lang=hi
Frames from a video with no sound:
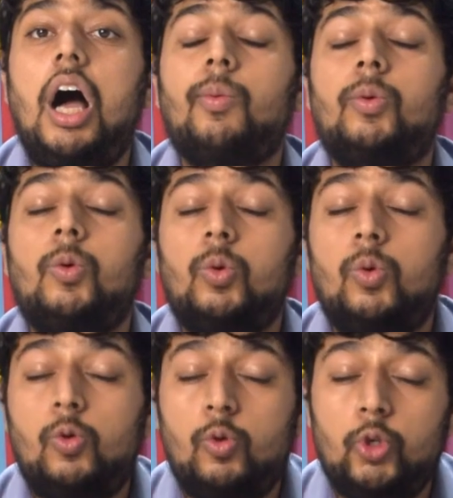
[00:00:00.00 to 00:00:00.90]
आपको
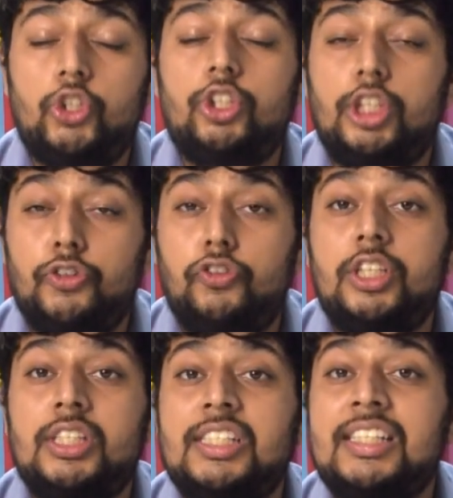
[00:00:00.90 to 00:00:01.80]
कुछ
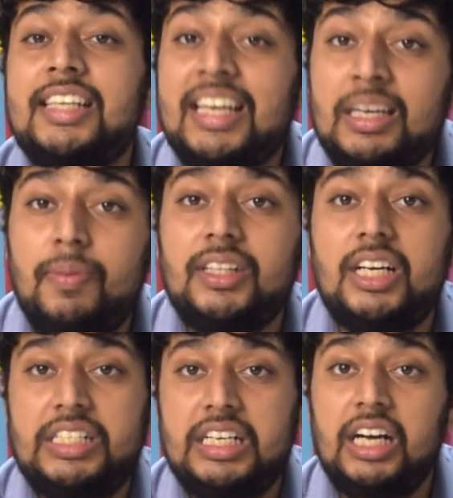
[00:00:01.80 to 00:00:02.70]
डिफरेंस नहीं पता
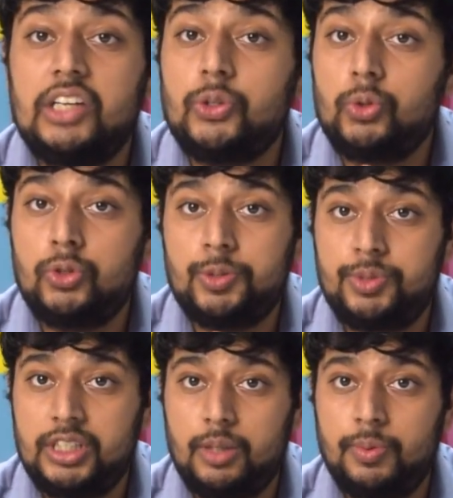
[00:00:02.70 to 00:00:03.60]
चलेगा दोनों
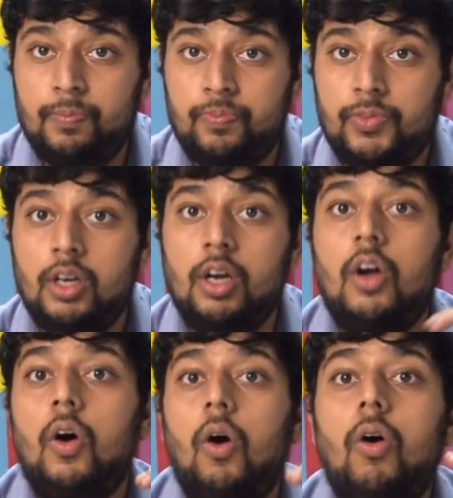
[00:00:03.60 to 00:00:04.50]
चिपसेट
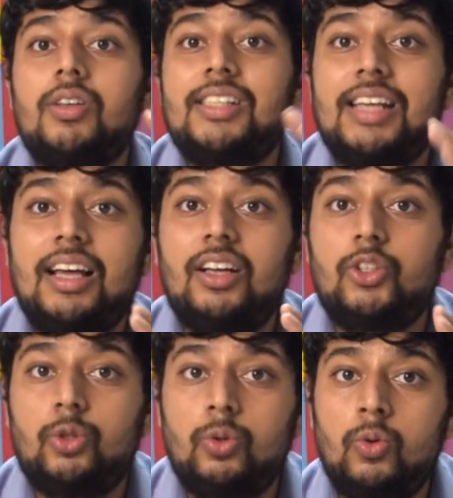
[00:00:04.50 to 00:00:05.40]
और
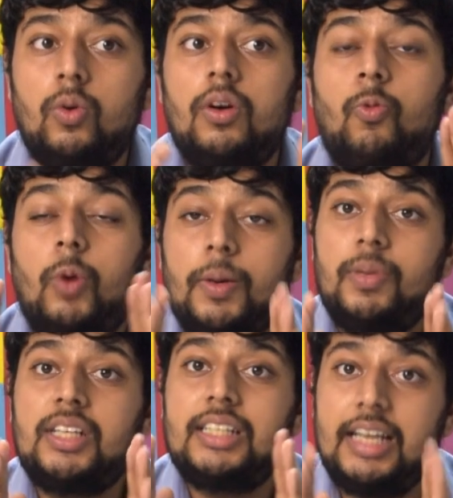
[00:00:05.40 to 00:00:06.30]
जो वन
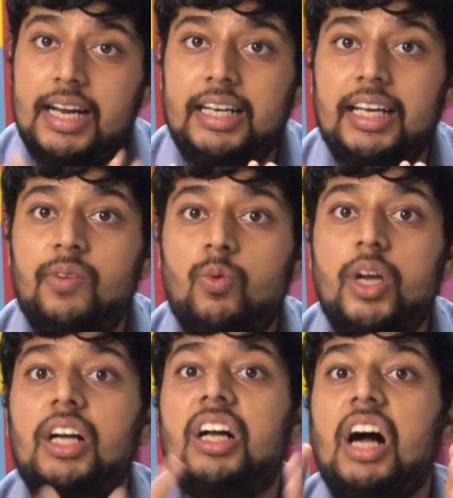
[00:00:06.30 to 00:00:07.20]
प्लस एट है वो
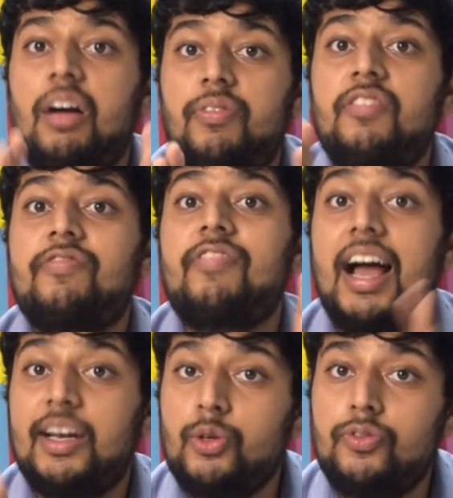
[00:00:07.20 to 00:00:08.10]
एक काफ़ी
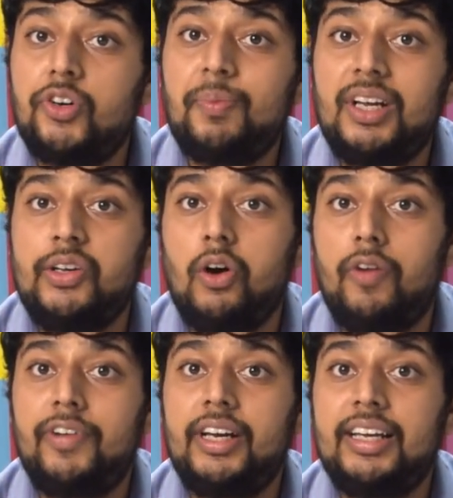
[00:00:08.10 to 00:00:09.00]
वैल्यू फॉर मनी
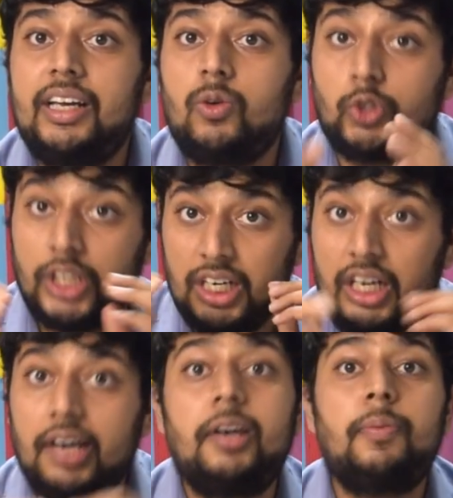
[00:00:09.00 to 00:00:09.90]
ऑफरिंग है उसकी
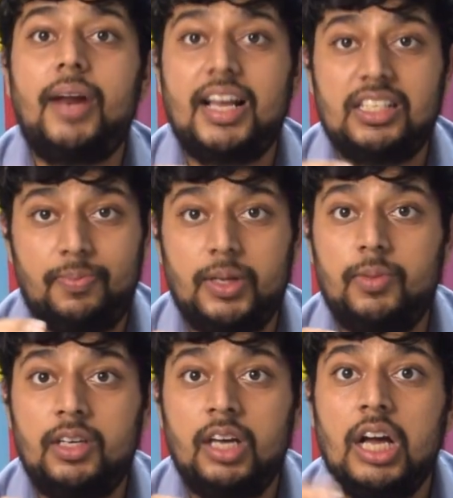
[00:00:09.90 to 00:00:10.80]
करंट प्राइस पे भी